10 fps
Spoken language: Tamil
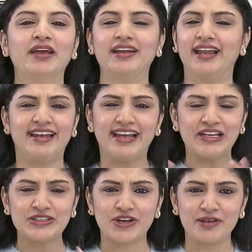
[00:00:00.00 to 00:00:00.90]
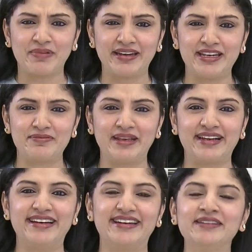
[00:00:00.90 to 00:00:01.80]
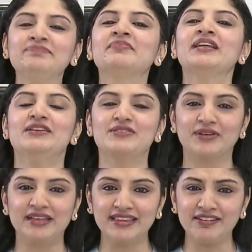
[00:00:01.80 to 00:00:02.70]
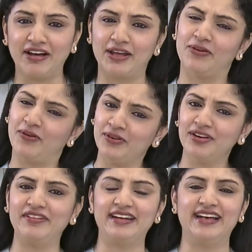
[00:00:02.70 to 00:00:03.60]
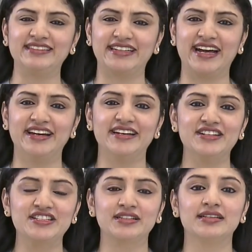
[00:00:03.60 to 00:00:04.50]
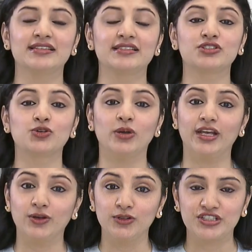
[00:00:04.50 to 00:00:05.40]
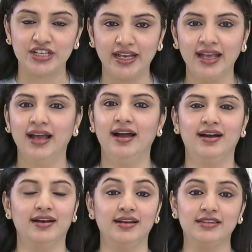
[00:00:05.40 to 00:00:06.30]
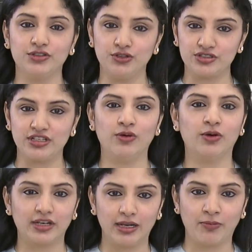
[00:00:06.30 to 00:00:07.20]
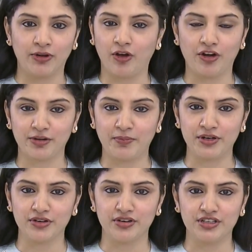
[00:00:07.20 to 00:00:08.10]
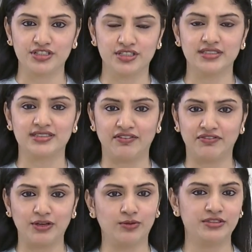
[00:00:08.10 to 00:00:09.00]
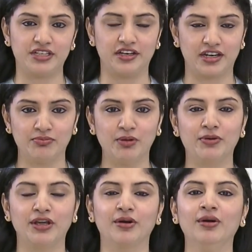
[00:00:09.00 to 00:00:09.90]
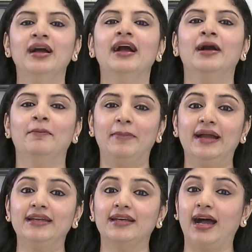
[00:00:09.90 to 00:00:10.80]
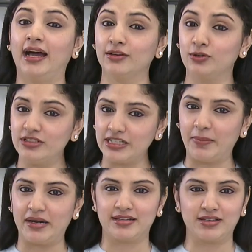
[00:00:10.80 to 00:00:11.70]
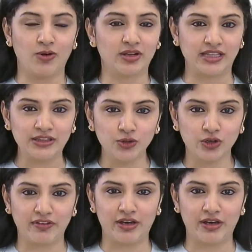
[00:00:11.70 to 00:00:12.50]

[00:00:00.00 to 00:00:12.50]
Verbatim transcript: நீங்க நல்லா என்ஜாய் பண்ணியிருப்பீங்கன்ட்டு ஸோ இந்த வாரம் இன்னொரு ஃபென்டாஸ்டிக்கான டிஷ் திஸ் இஸ் சோலே குல்ச்சே இது யூஸ்வலி ஹோட்டலில் போனால் ஆர்டர் பண்ணுற ஒரு டிஷ்ஷு ஸ்டஃப்டு குல்ச்சே எனக்கு ரொம்ப பிடிக்கும் பட் அந்த குல்ச்சா பண்ணுறதுக்கு அவங்க தந்தூர்